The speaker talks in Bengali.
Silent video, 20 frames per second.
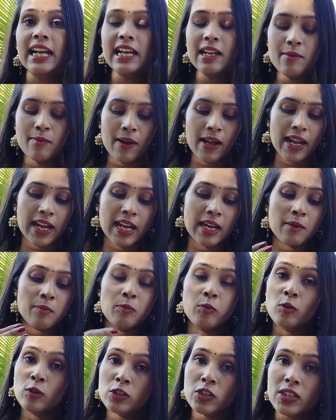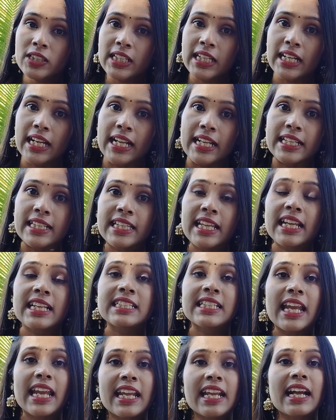যেখানে মায়ের পুজো দিলেন
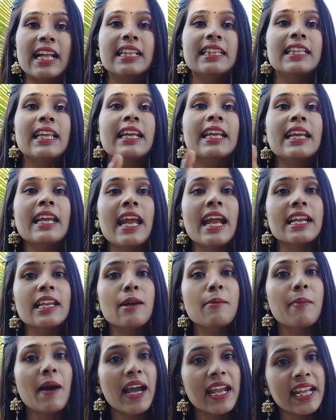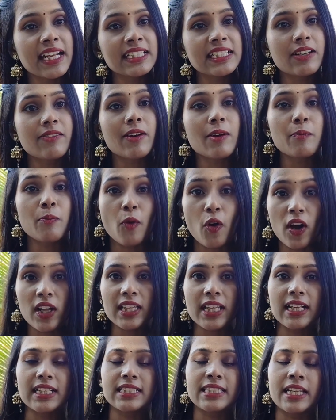ঠিক সেইখান থেকে একটা বাহির যাওয়ার
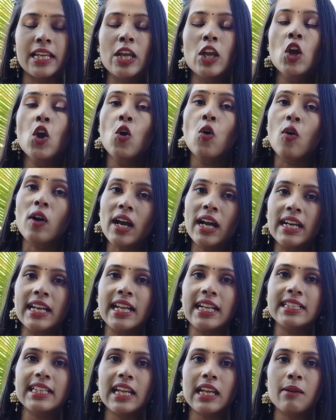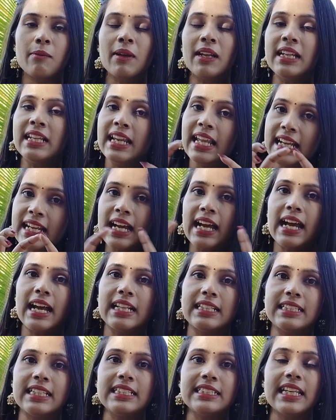পথ আছে ওখানেই দেখবেন
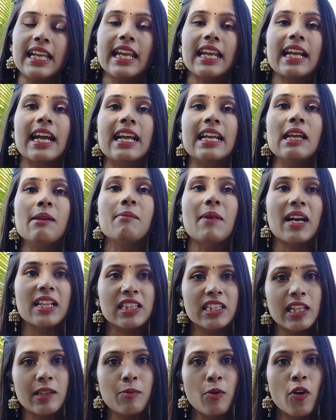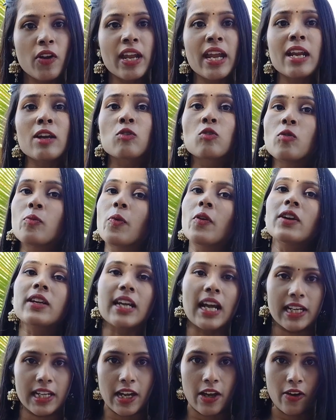লেখা আছে যে এখানে মাতৃভোগের
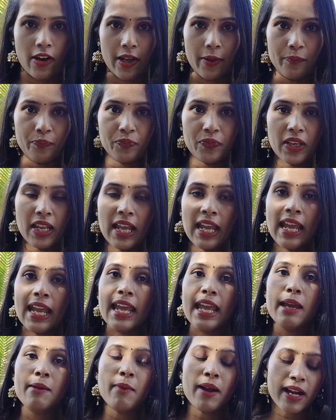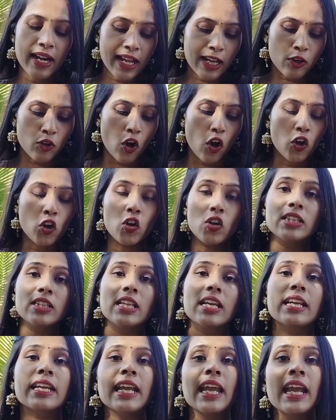কুপন কাটা হয় এবারে
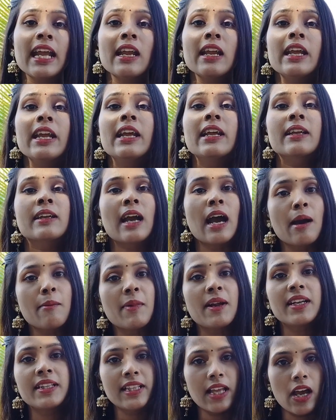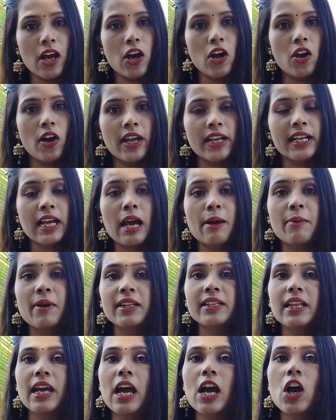কখন থেকে খাবার দেওয়া হয়
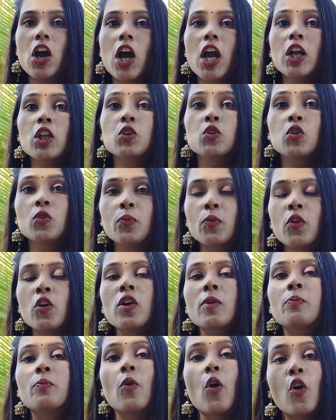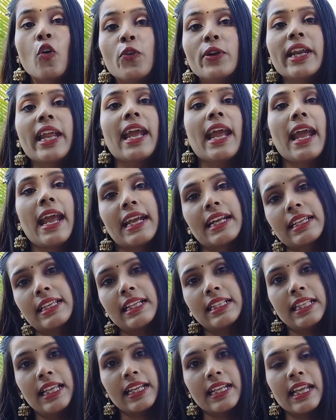খাবার দেওয়া হয় দুপুর পৌনে
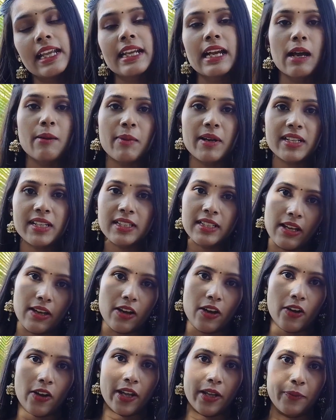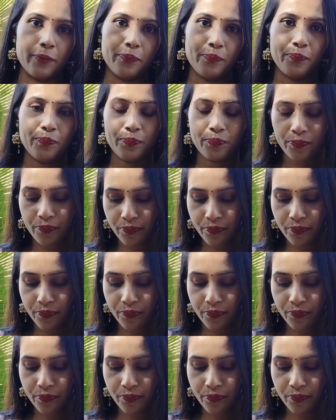একটা থেকে খাবারটা দেওয়া হয়